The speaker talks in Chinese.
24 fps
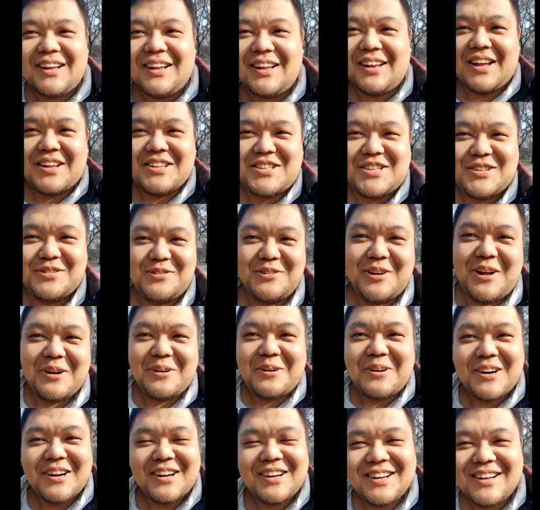来欺负外
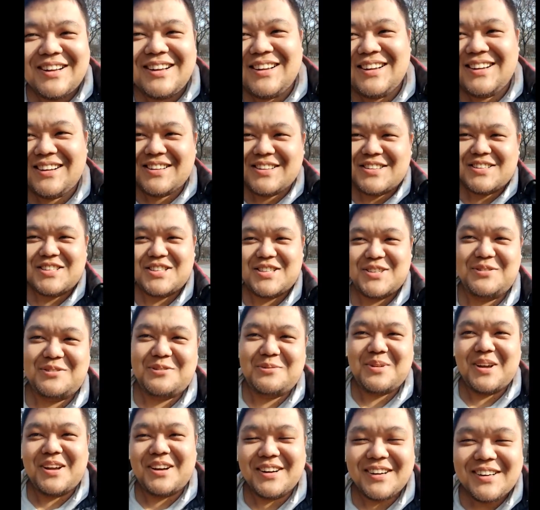国人，欺负
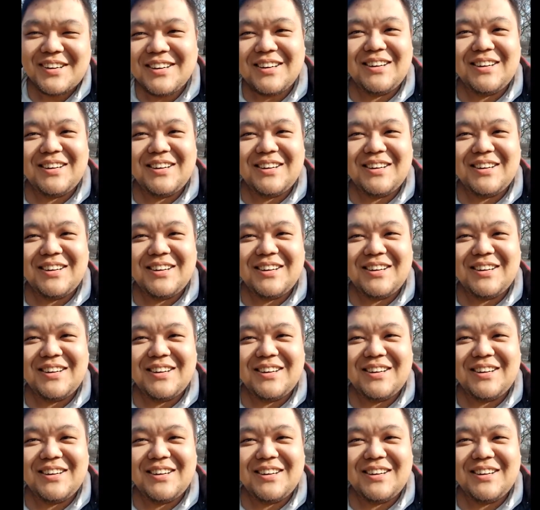别人。